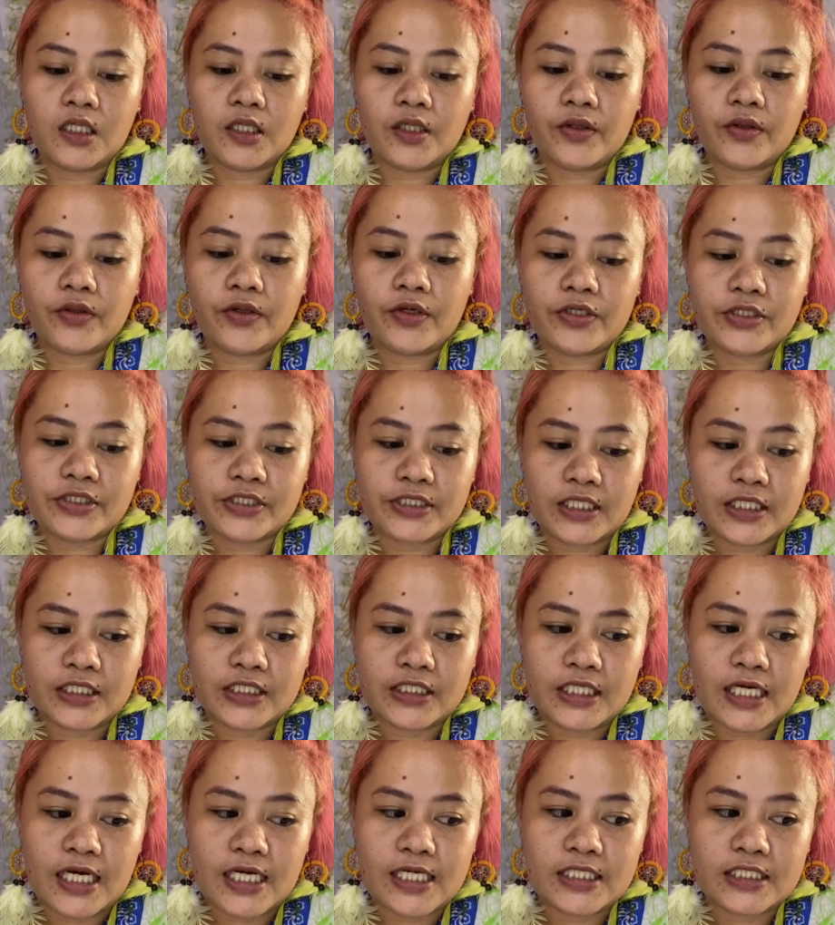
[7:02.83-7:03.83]
There's a
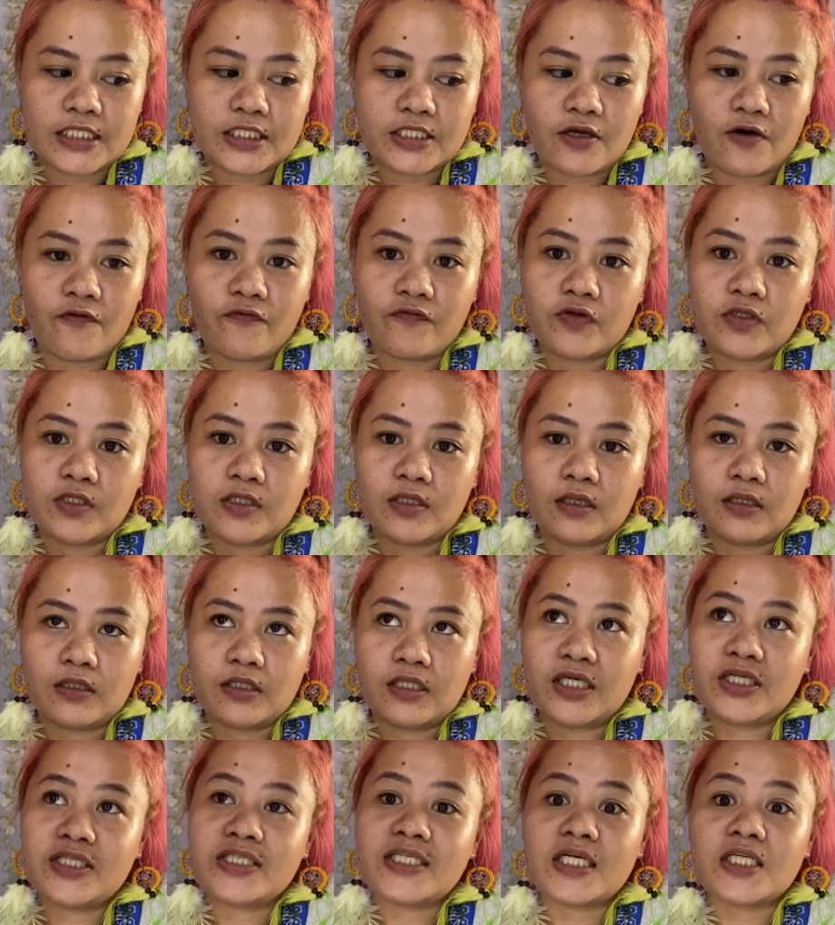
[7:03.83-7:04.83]
chance of,
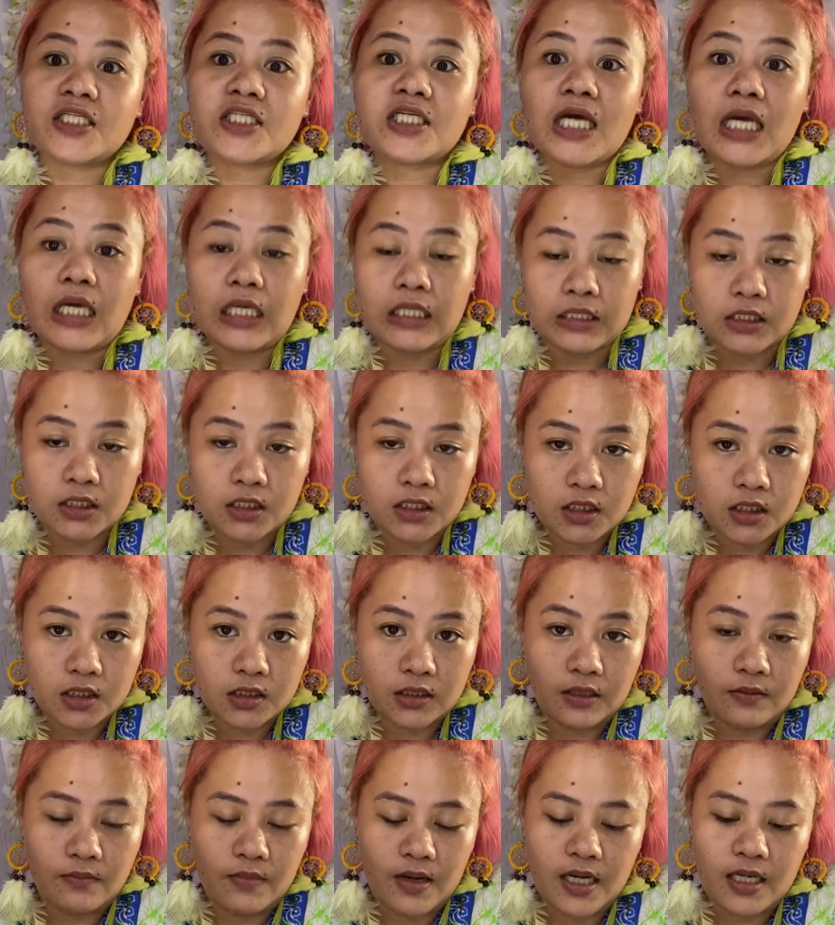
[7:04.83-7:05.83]
there's a change,
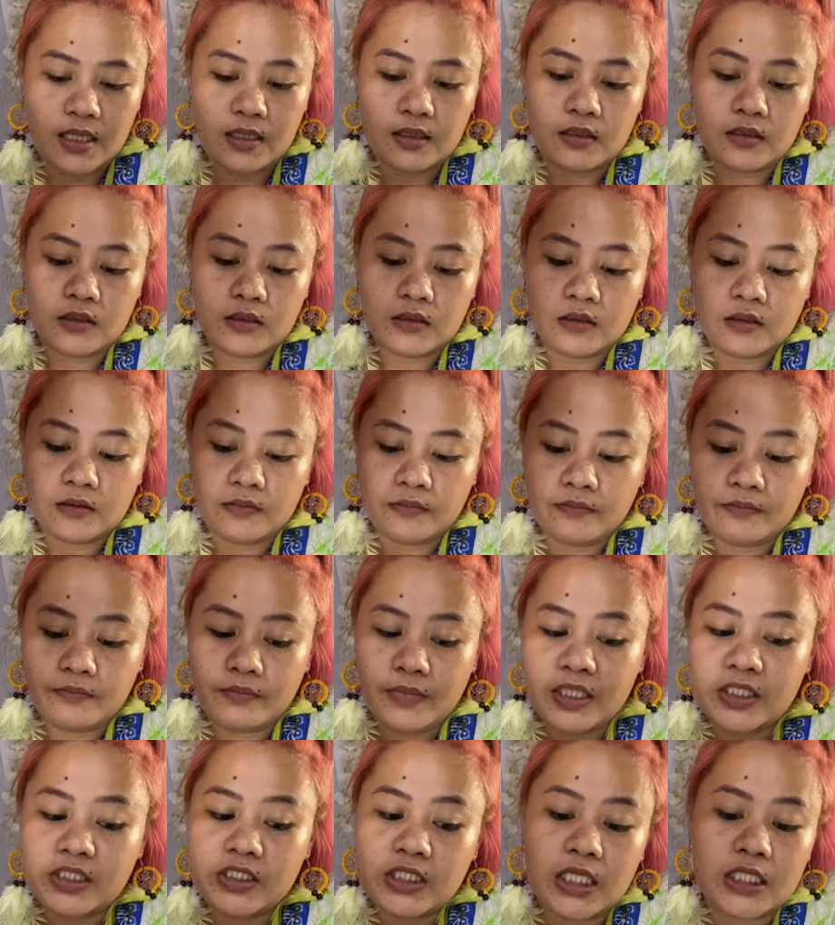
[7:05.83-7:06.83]
di ba?
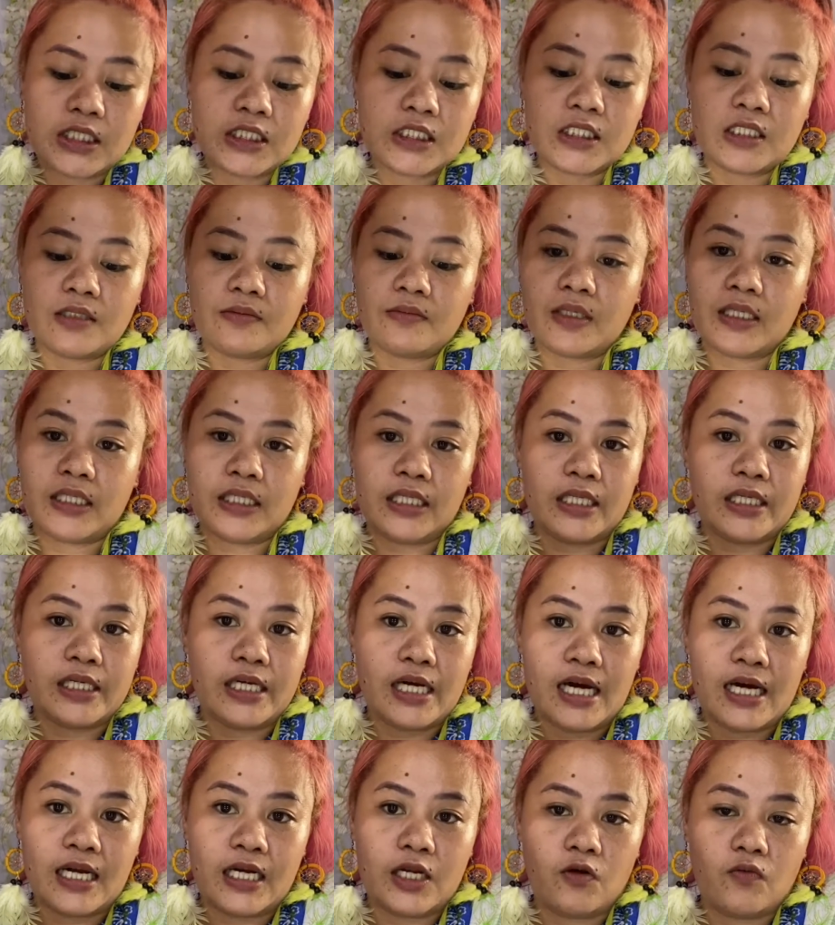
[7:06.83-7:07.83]
May change na
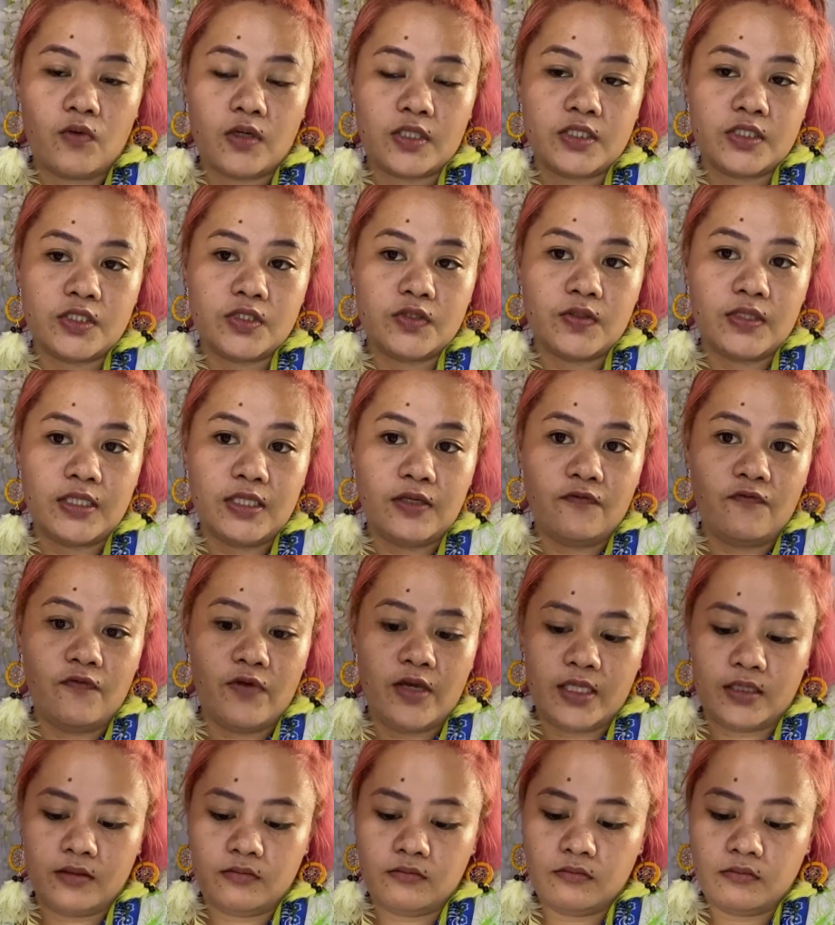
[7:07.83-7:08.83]
mangyayari once you leave
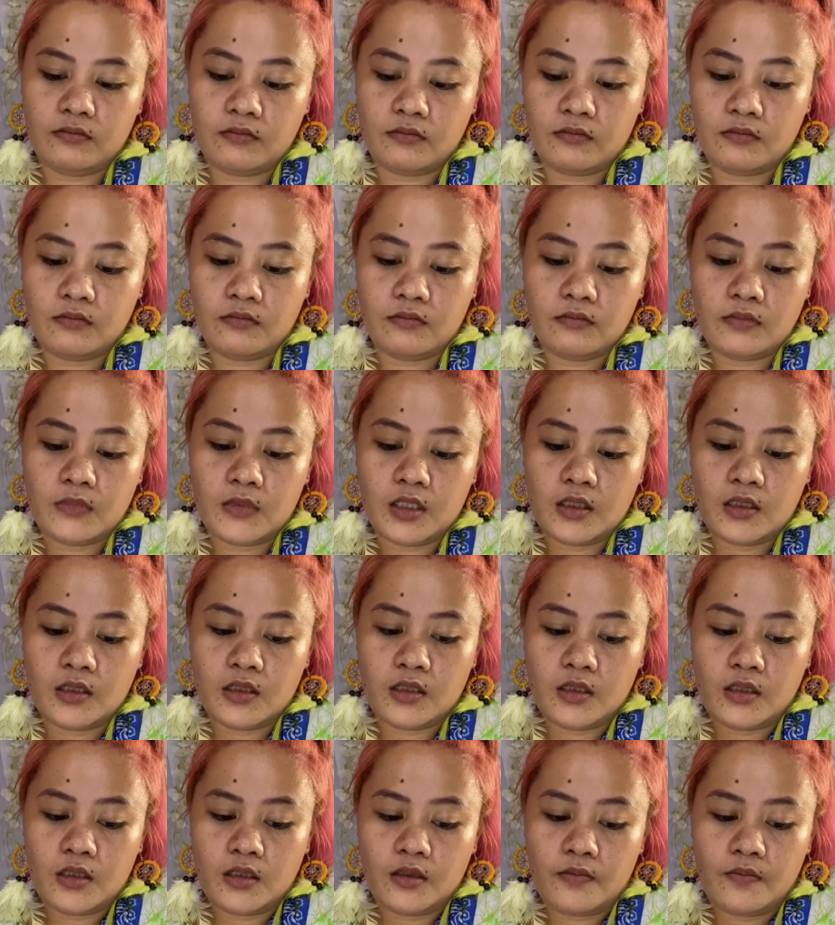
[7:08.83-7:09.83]
it.
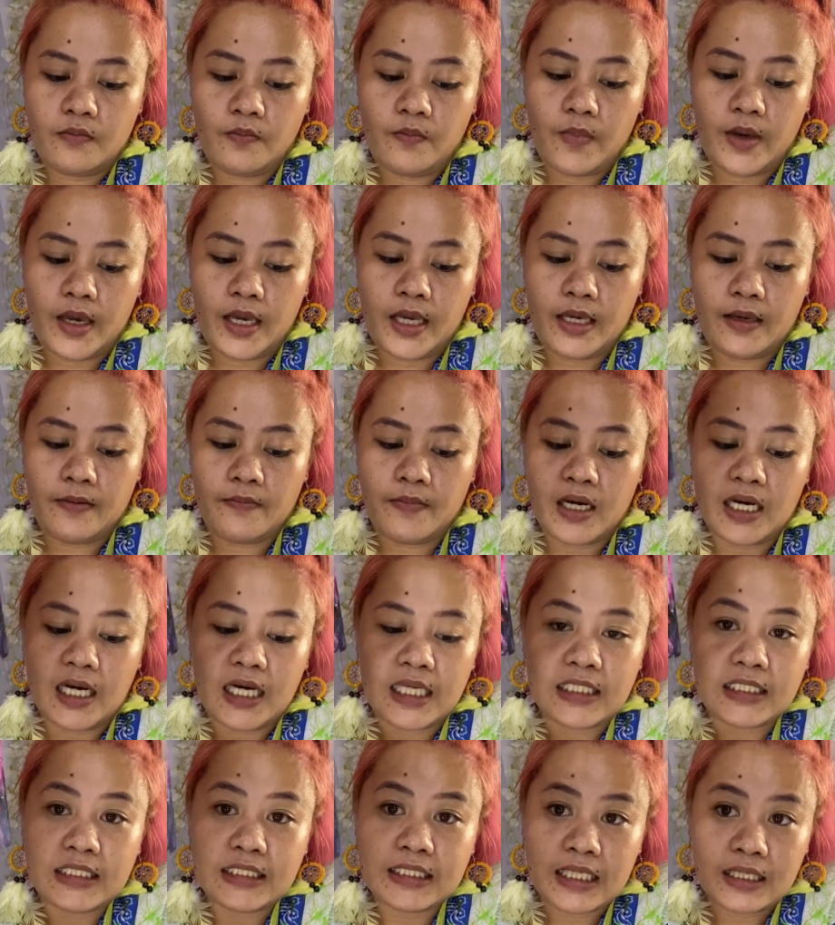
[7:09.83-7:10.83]
May
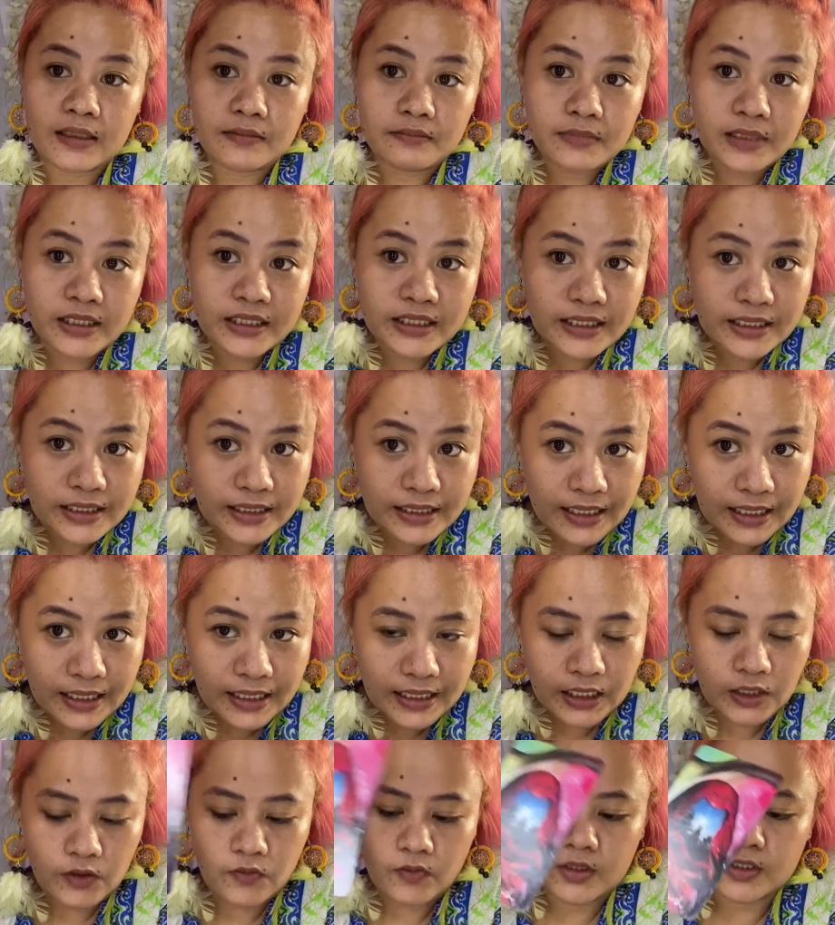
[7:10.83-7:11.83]
magandang
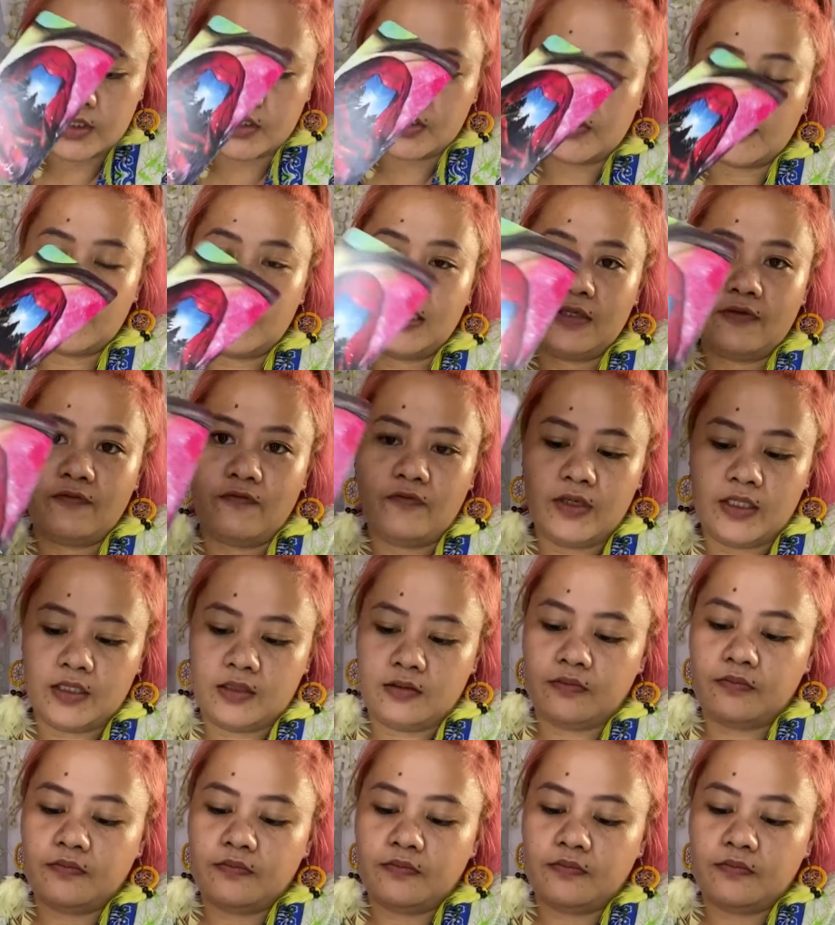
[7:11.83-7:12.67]
mangyayari once you leave it.